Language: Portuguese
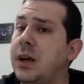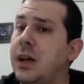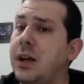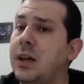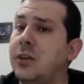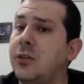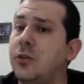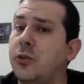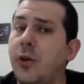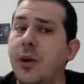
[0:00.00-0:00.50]

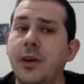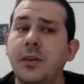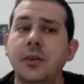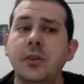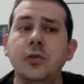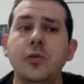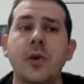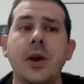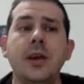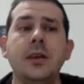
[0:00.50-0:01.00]
lesões e
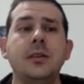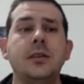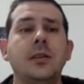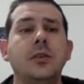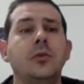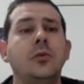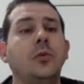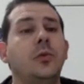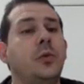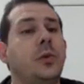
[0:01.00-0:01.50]

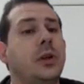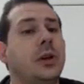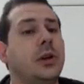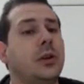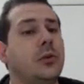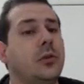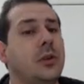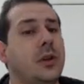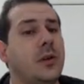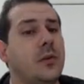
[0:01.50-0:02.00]
doenças no
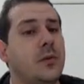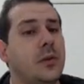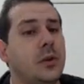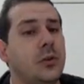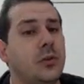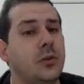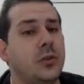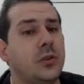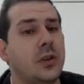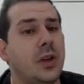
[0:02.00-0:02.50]
fígado
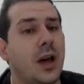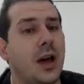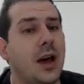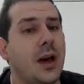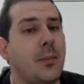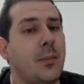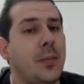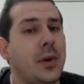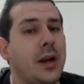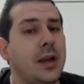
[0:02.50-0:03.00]
devidos
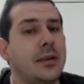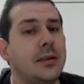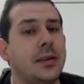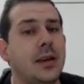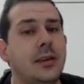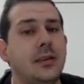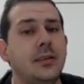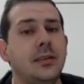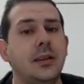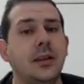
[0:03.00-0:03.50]
à
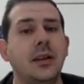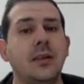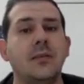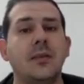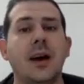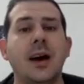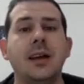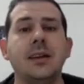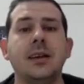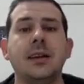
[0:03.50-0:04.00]
presença
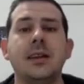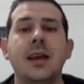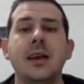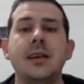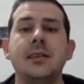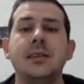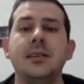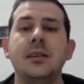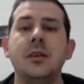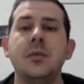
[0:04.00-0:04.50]
elevada da
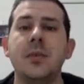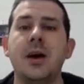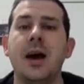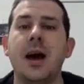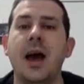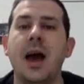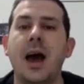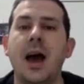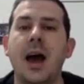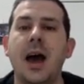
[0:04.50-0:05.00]
enzima
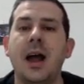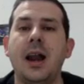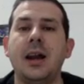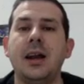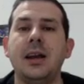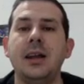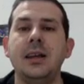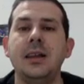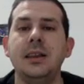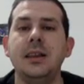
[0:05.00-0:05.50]

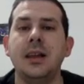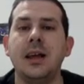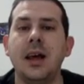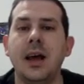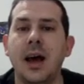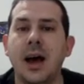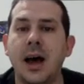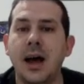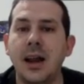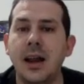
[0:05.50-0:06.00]

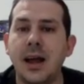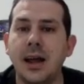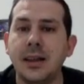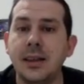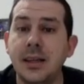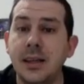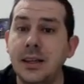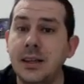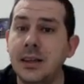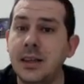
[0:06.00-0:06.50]

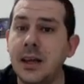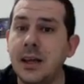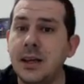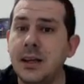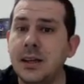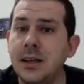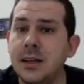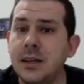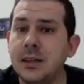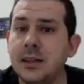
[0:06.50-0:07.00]
alanina
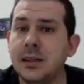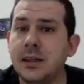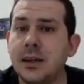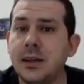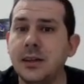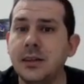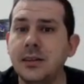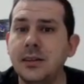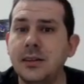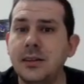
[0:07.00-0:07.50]

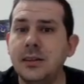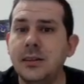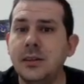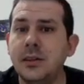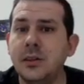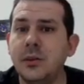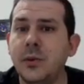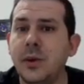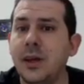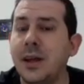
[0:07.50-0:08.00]

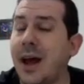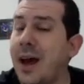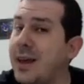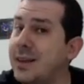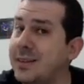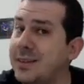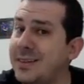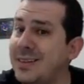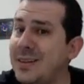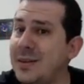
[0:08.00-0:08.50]

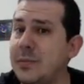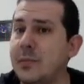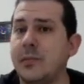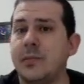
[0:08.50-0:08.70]
transferase.